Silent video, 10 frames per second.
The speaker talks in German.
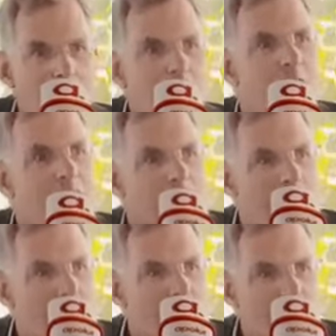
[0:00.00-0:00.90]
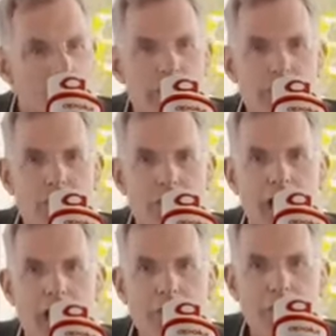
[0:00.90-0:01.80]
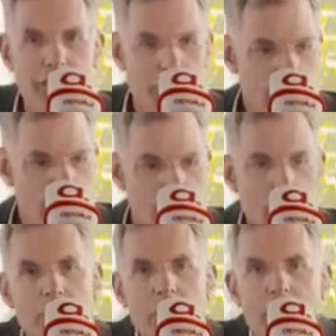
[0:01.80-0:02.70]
auch gestern mit dem Stichwort Aufklärung schon